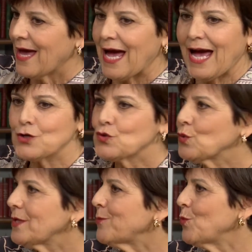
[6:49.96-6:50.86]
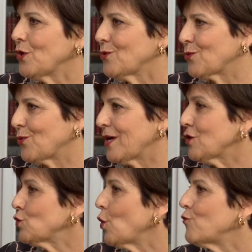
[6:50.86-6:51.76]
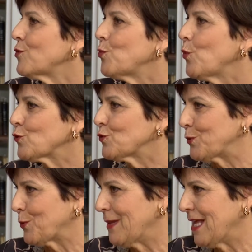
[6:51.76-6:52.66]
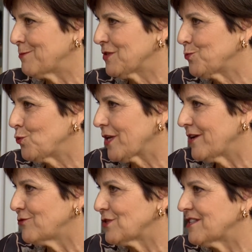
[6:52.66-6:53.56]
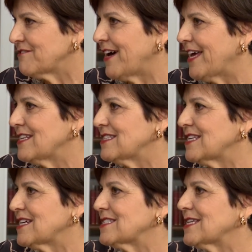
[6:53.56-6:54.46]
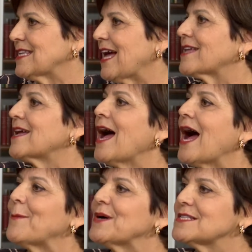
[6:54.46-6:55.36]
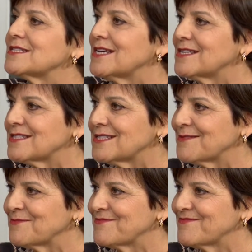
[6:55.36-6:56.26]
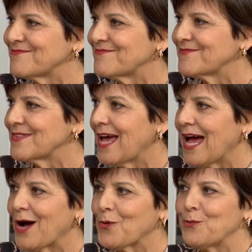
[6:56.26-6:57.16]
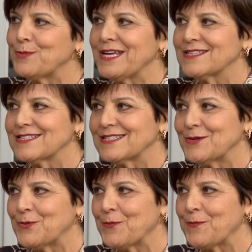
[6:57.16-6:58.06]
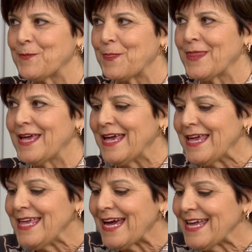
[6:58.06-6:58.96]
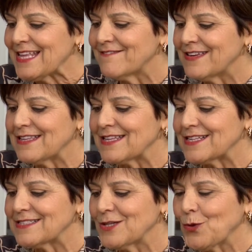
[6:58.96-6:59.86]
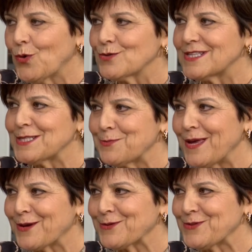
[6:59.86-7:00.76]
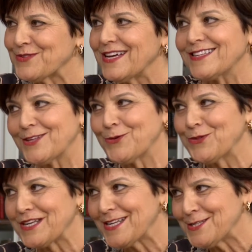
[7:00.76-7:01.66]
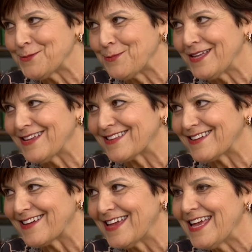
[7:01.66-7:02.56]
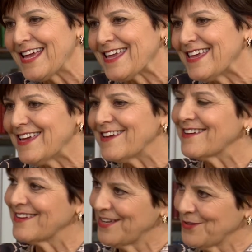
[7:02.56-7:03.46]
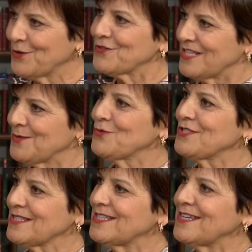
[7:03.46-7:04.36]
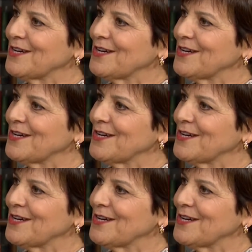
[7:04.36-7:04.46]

ajuda muito, resolve muitos problemas, porque você vai exercitar a paciência, uhum. a compreensão. E aí ela vem trazendo outros aspectos da doutrina espírita uhum. que nós temos que